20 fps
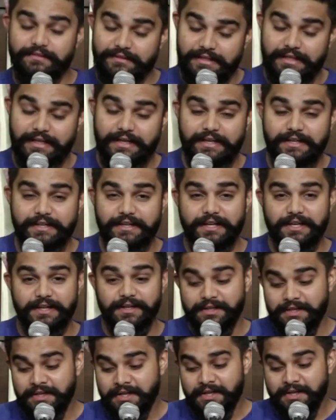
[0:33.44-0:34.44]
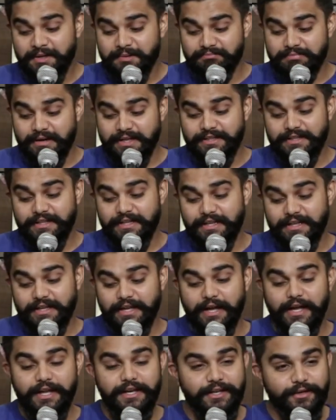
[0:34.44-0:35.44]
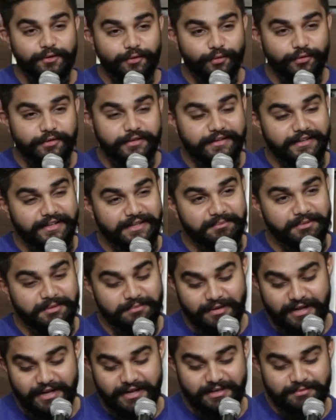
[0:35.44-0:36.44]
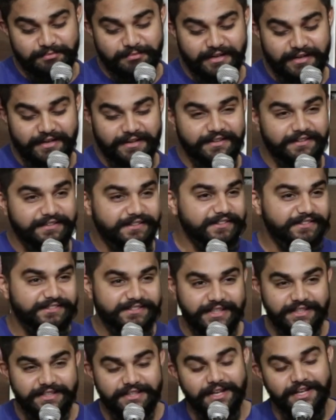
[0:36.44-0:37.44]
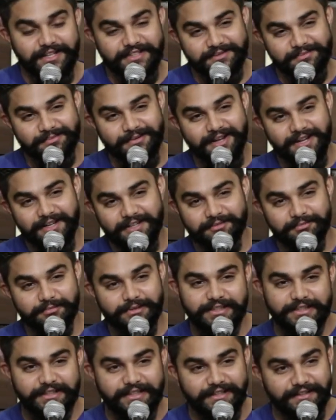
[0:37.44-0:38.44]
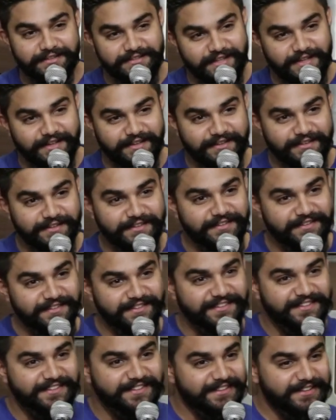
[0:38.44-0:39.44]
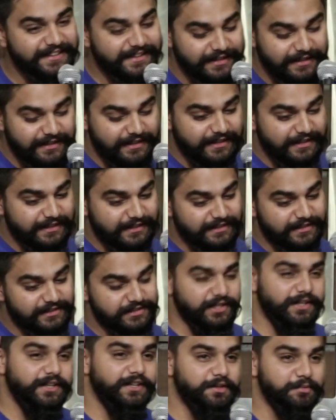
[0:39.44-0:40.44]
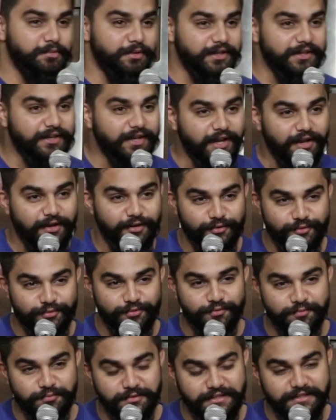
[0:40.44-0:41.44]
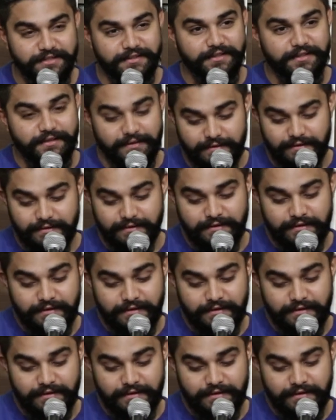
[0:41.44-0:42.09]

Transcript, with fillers: देखना बंद है काल कोठरी में बागवा सयाद बाग में रहता है शहर भर का हजूम है यहाँ